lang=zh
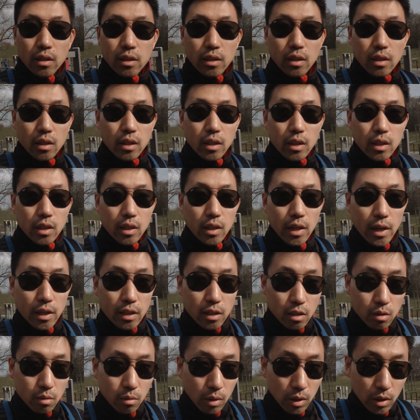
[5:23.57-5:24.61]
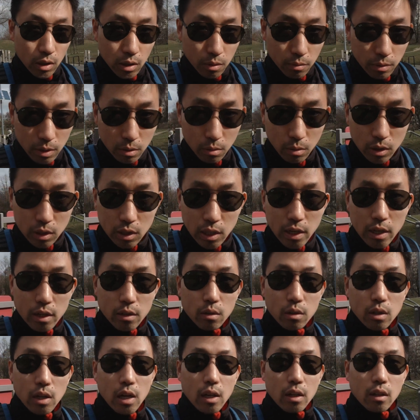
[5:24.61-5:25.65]
也可以联系我，因为我现在
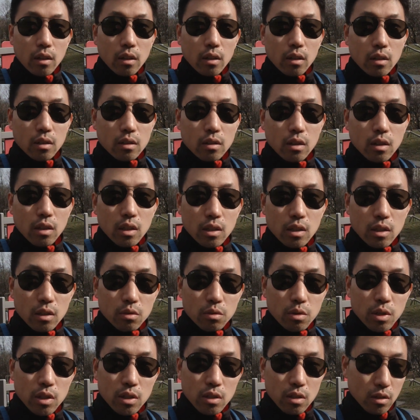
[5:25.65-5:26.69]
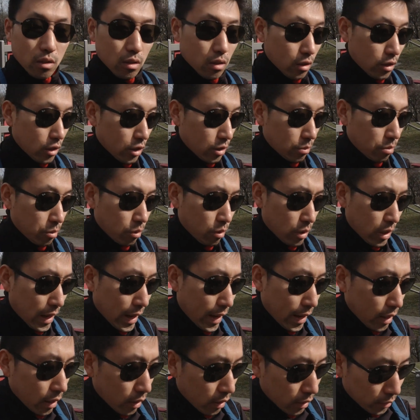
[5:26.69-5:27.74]
有两个车子确实是骑不过
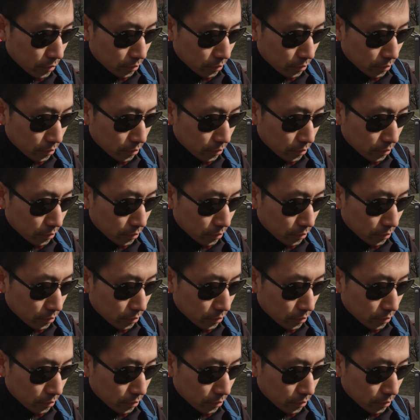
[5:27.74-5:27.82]
来。